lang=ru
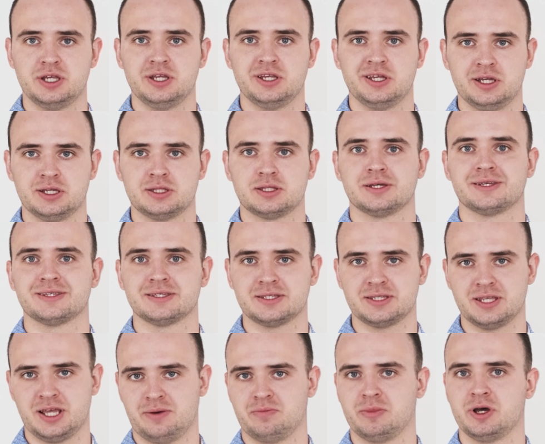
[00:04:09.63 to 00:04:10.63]
и это
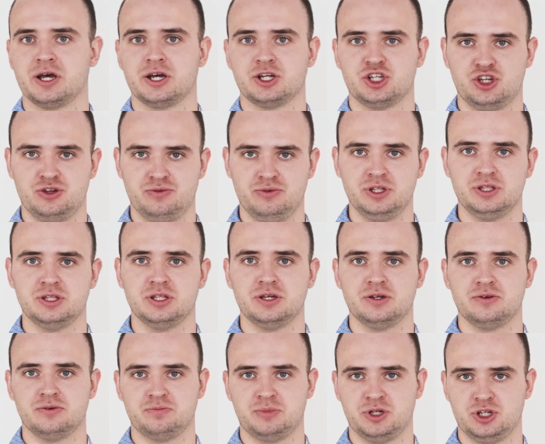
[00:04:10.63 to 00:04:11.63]
самая
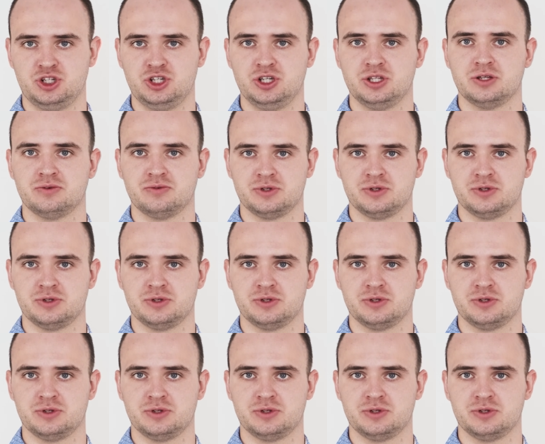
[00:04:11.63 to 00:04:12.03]
очевидная причина